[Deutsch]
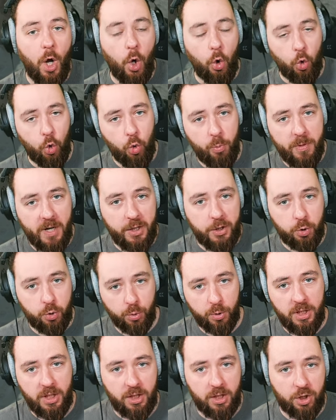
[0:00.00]

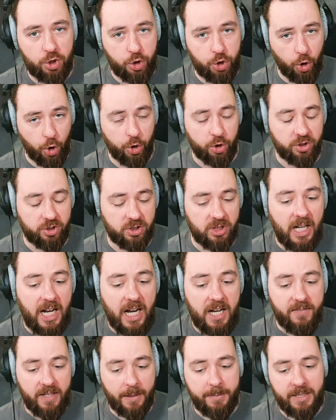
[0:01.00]
Ober-Unic-Chance.
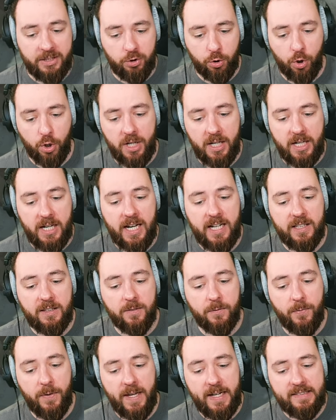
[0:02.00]
Wir haben dazu noch keine harten
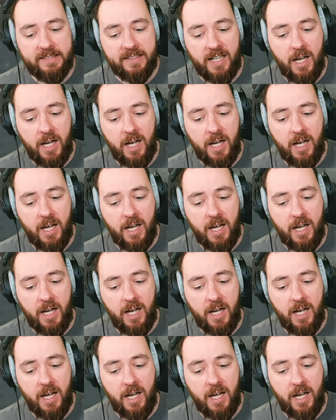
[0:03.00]
Facts,